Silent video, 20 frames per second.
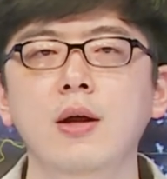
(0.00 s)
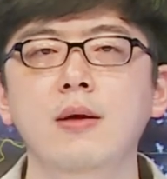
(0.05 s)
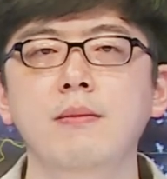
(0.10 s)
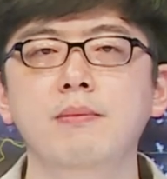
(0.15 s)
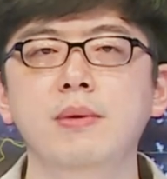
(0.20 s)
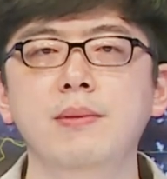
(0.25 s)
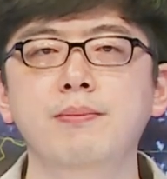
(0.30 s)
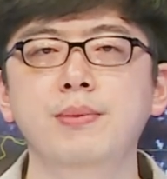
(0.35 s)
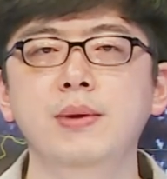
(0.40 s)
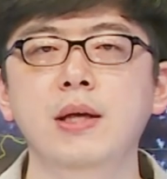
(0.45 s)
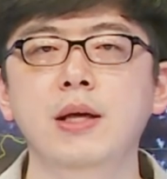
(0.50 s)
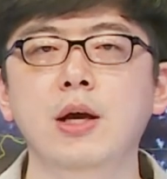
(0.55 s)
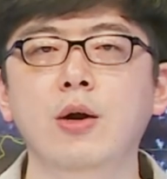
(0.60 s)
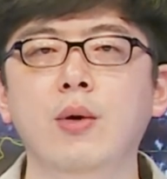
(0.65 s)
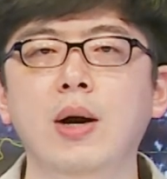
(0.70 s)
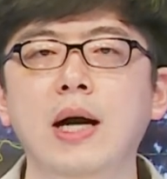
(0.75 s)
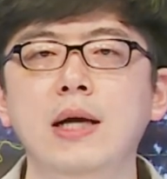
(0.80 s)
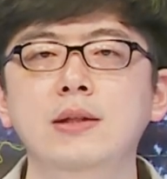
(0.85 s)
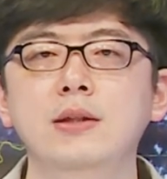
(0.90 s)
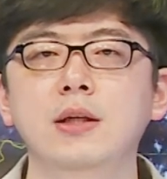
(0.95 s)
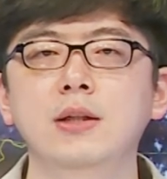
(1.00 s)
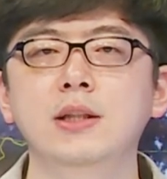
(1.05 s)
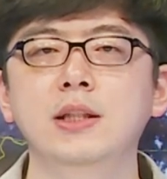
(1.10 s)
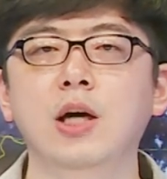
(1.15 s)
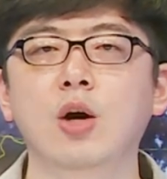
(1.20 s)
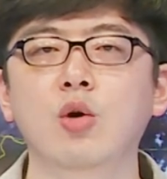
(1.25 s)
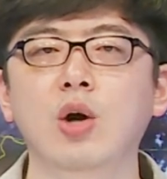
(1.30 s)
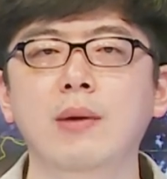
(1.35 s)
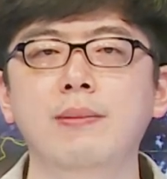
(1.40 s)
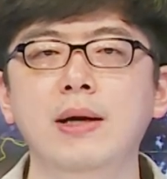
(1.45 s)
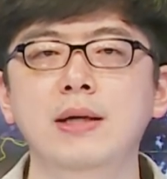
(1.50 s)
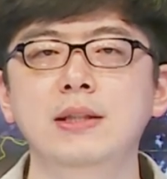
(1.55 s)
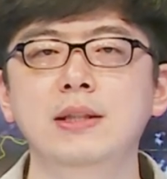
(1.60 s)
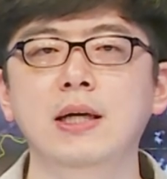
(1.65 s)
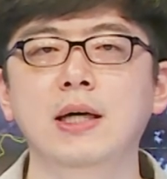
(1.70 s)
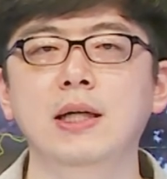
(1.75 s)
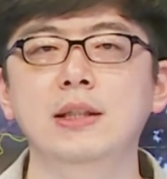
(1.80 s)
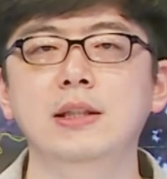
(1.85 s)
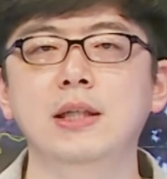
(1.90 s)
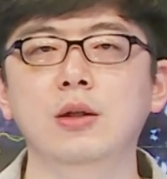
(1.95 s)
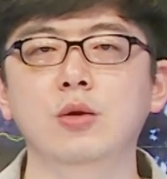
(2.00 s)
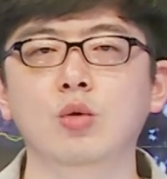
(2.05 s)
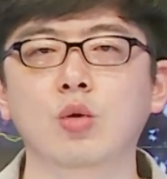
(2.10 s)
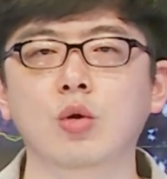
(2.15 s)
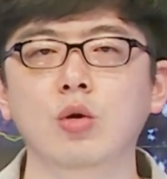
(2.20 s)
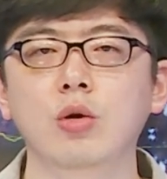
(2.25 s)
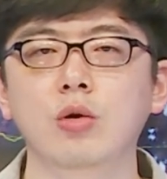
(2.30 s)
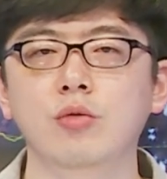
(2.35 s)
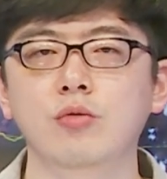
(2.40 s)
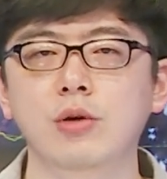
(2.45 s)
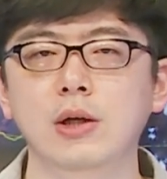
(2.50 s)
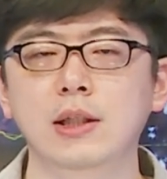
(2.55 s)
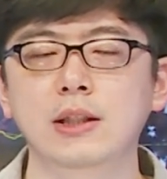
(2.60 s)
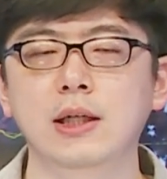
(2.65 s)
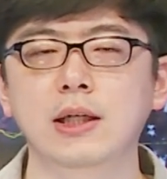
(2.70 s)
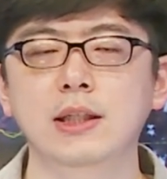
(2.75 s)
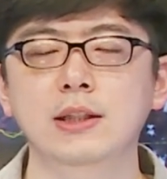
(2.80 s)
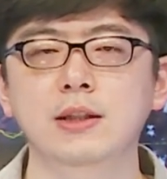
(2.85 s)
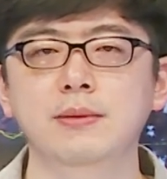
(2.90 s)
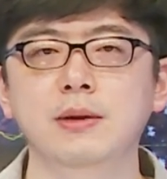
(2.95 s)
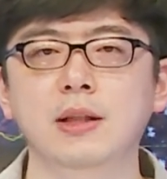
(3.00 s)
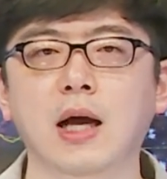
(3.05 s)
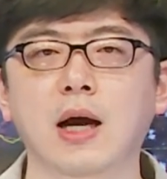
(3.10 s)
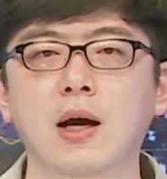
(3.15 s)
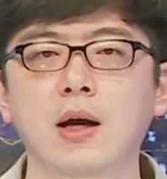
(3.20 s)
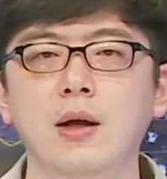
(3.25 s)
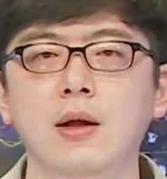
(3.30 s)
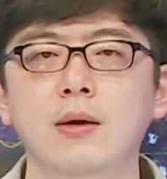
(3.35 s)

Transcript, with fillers: 비 피해와 안전사고가 발생하지 않도록 유의하셔야겠습니다.